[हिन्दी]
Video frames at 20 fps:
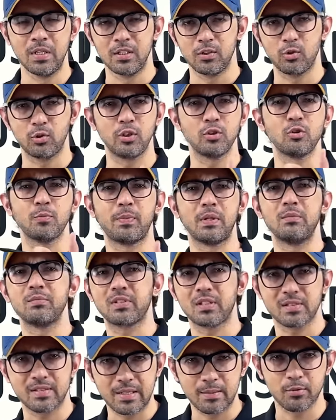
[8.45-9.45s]
क्योंकि जो प्लिम्स
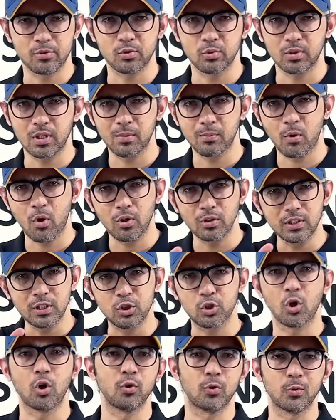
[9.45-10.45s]
का सिलेबस होता है बहुत ही
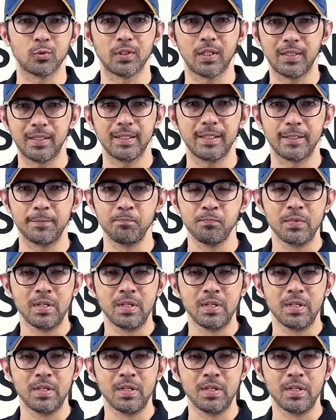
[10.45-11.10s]
शॉर्ट होता है ठीक है